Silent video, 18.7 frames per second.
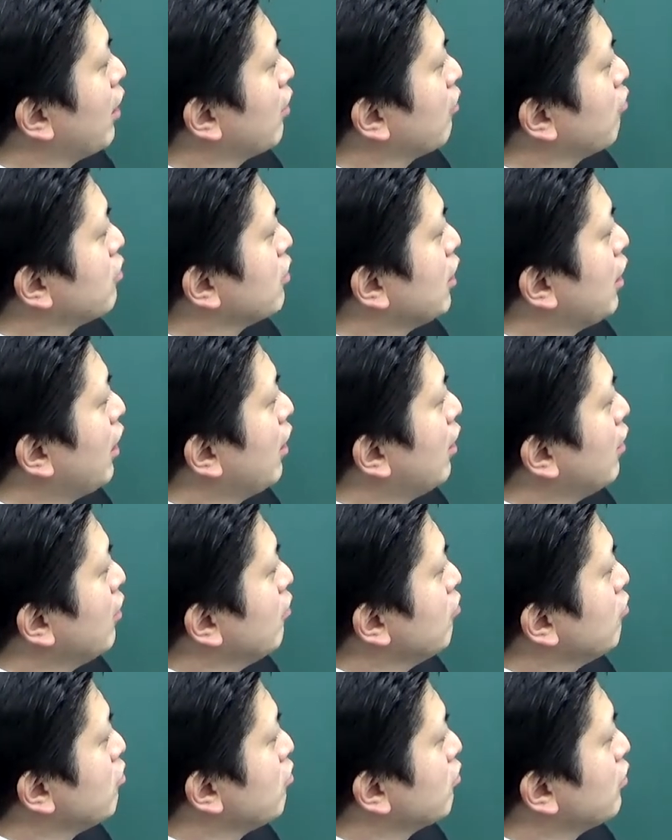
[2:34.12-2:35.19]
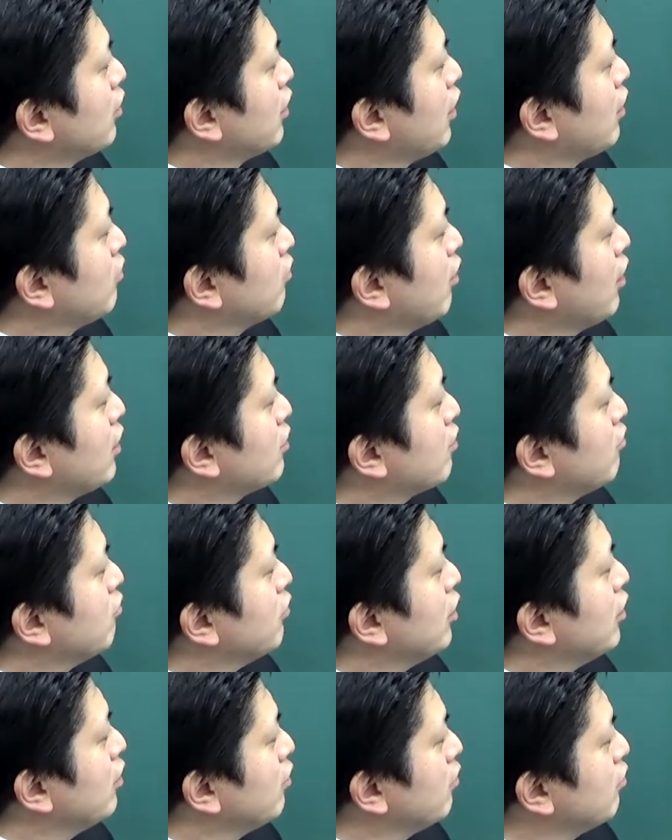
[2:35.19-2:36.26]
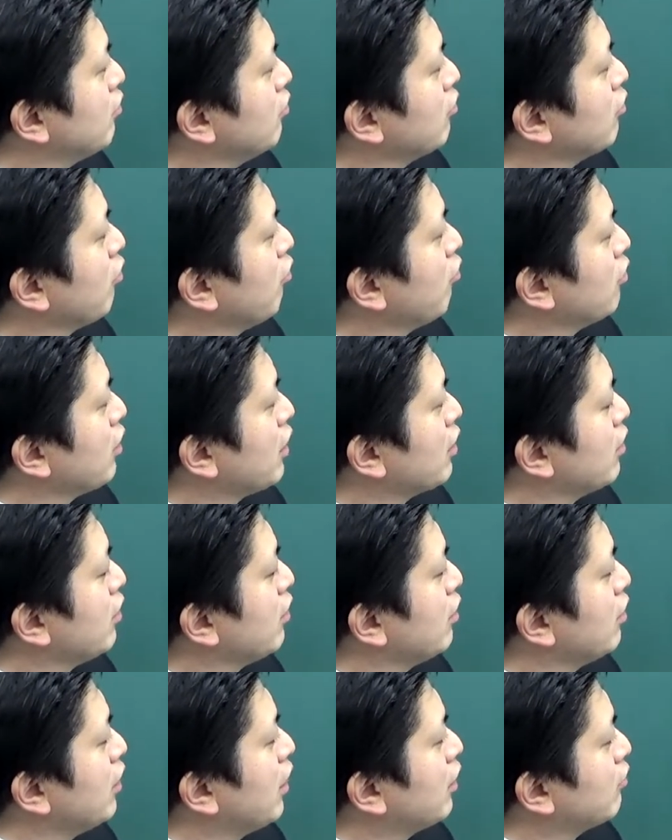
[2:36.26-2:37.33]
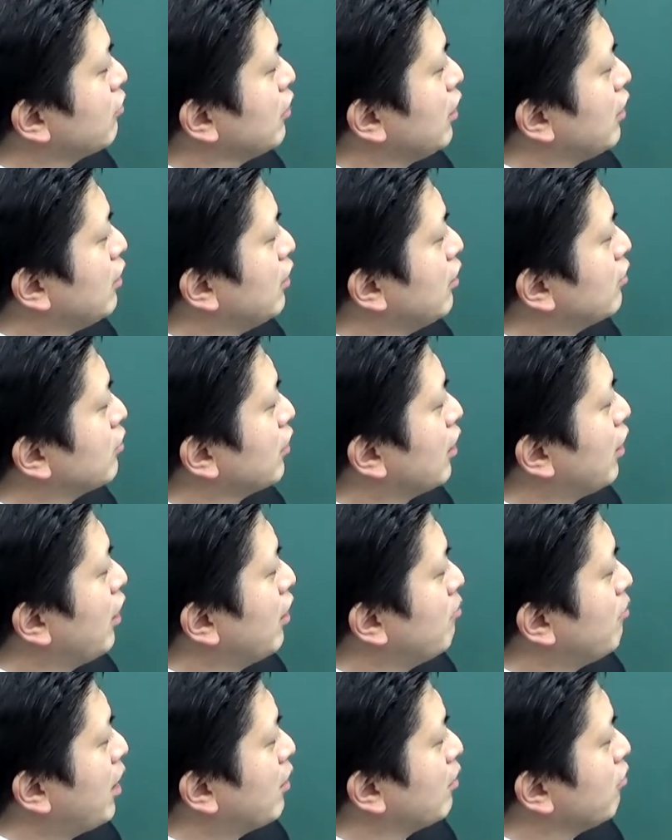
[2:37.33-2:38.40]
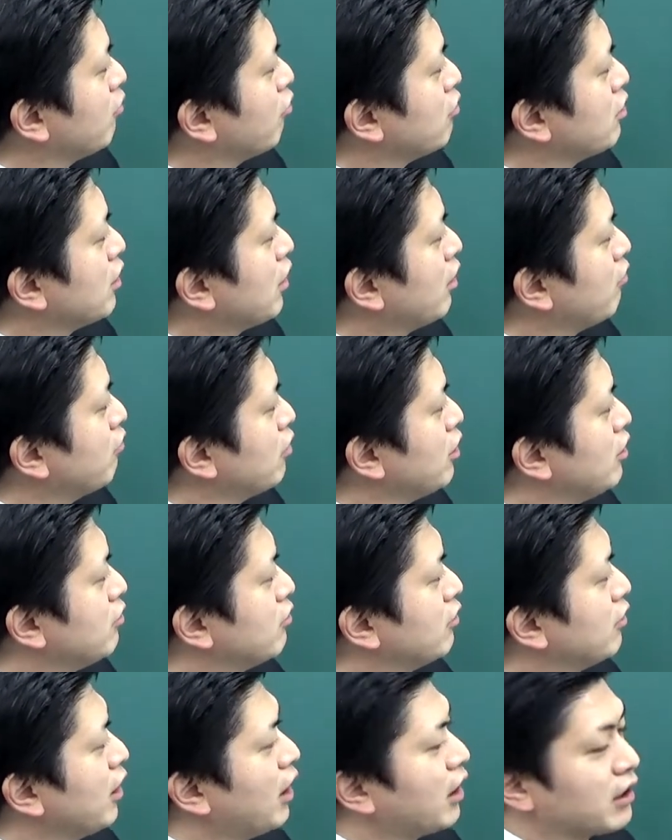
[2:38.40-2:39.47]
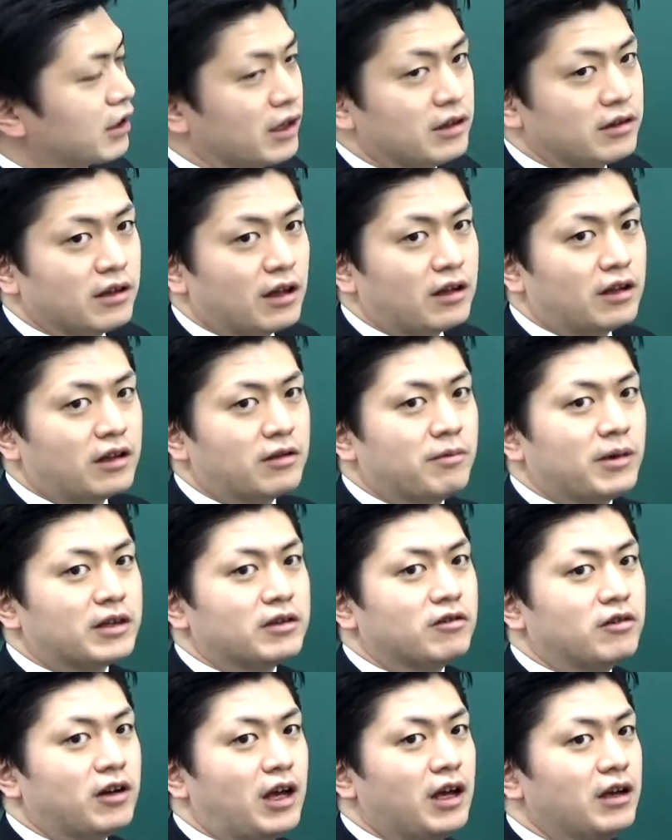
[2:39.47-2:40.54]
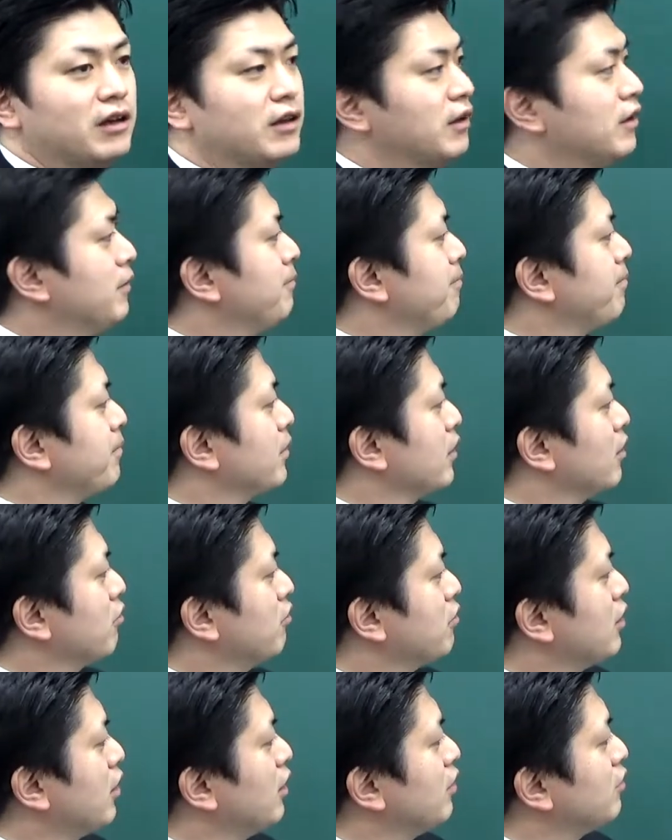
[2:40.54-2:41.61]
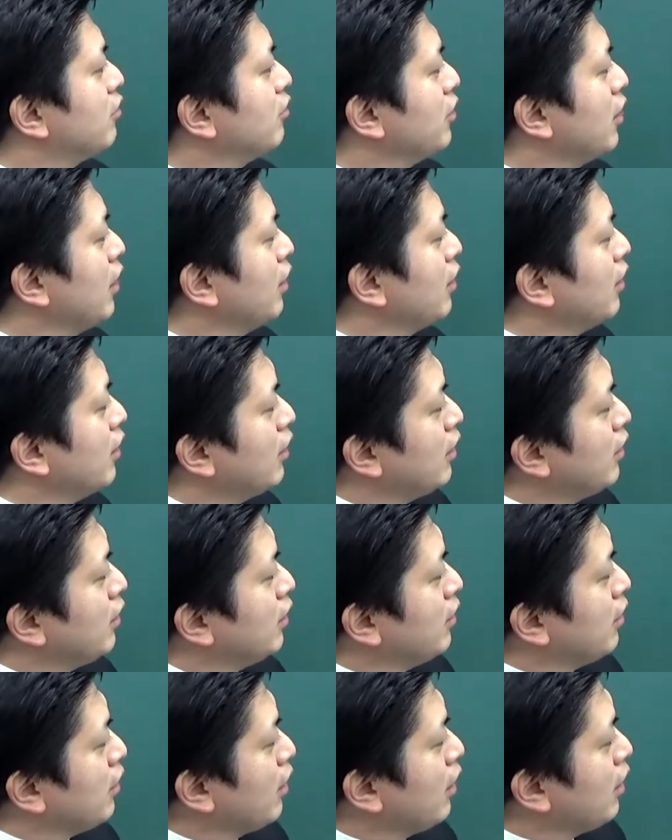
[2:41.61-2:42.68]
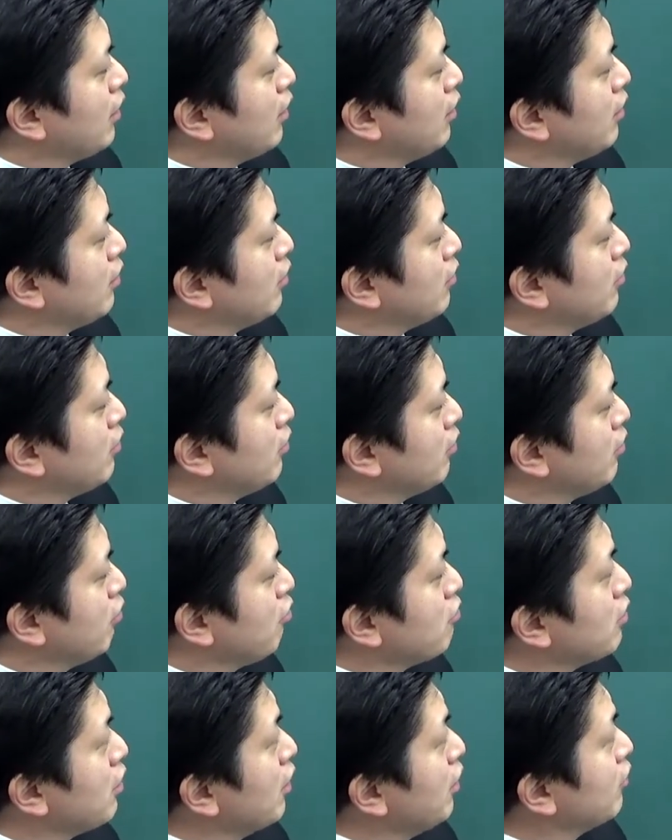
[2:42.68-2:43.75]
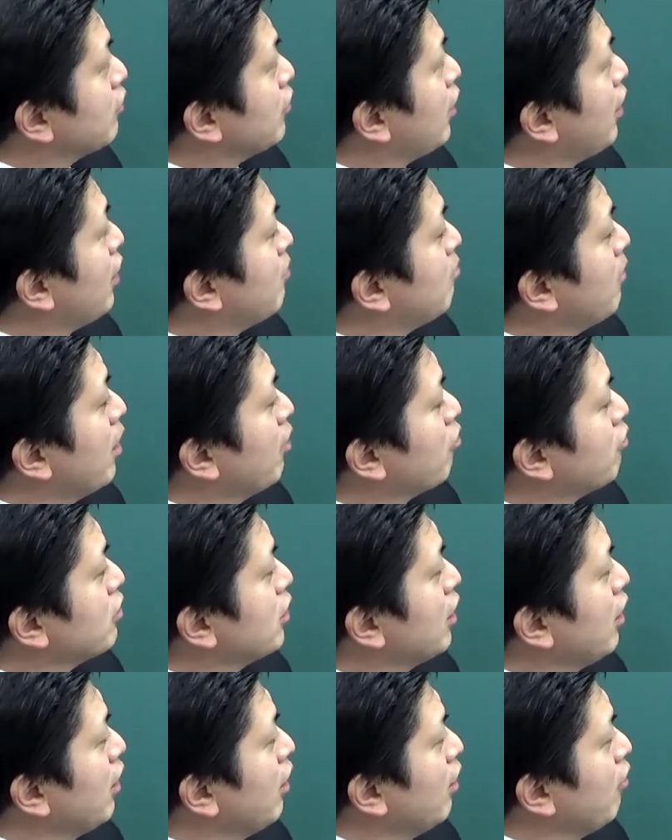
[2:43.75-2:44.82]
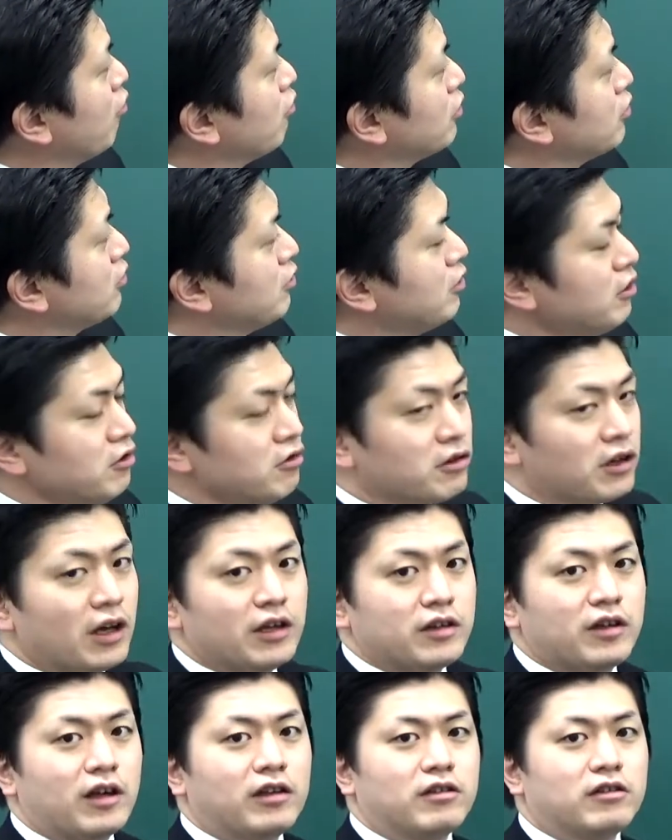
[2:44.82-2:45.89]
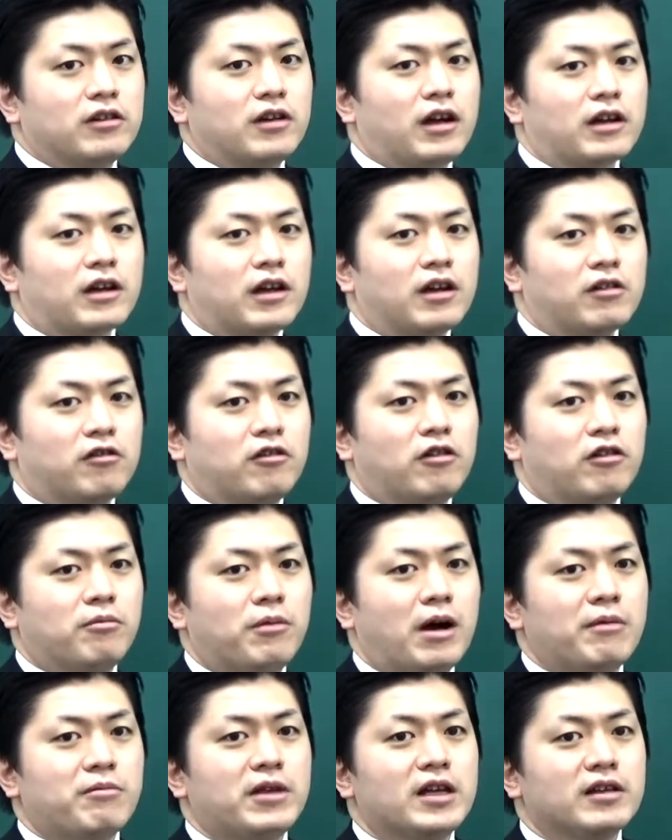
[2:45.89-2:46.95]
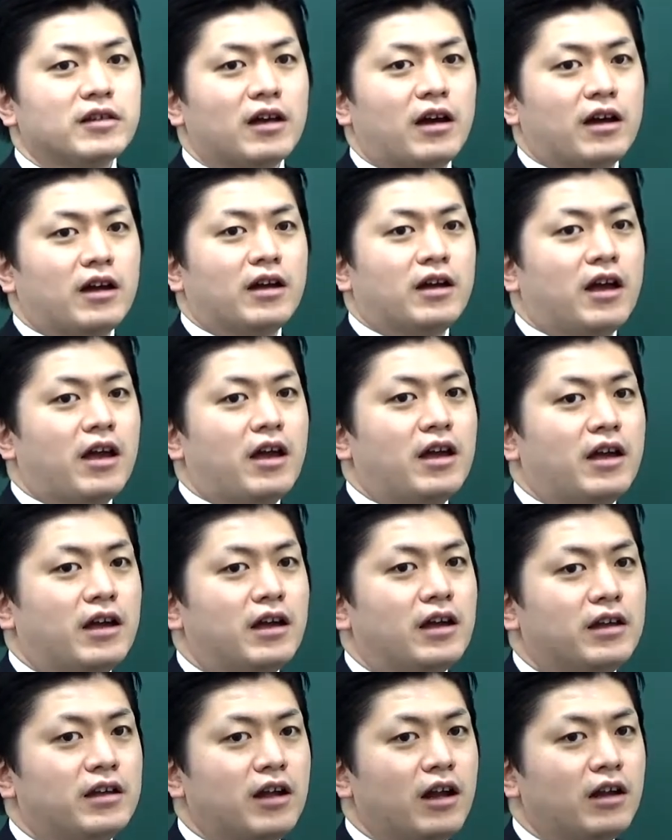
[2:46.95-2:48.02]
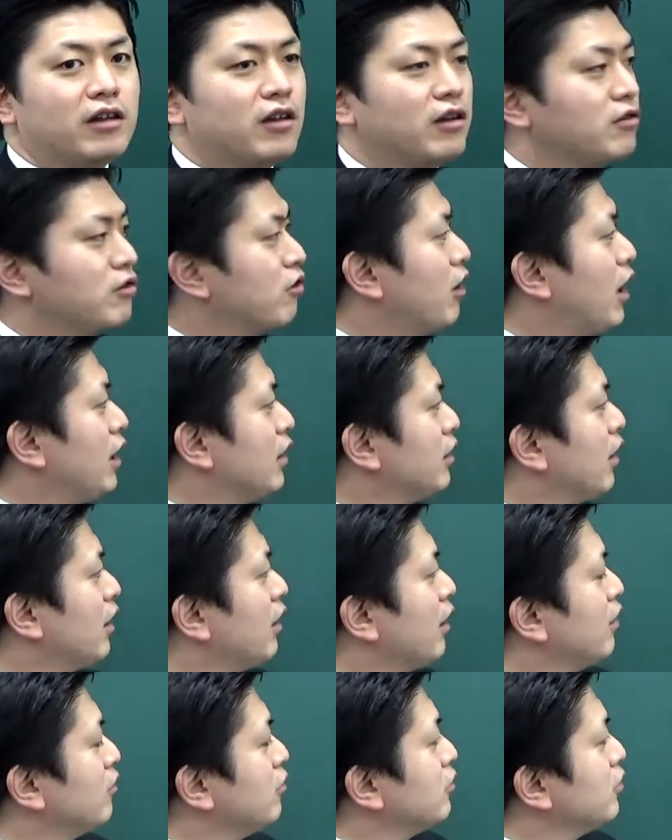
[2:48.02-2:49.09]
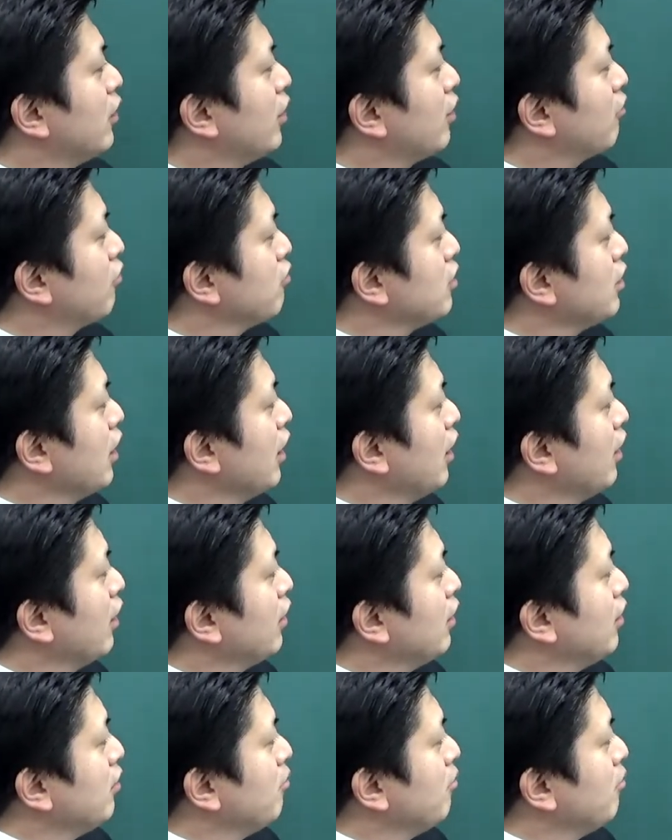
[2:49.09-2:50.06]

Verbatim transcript: こちら腐食がない人80人、すると同じ200年ですから、こちらの人数が計算できますよね。こちらですよね。そしてですね、こちらオッズ比の計算というのは結構、皆さん、慣れてると簡単なんですね。こちら、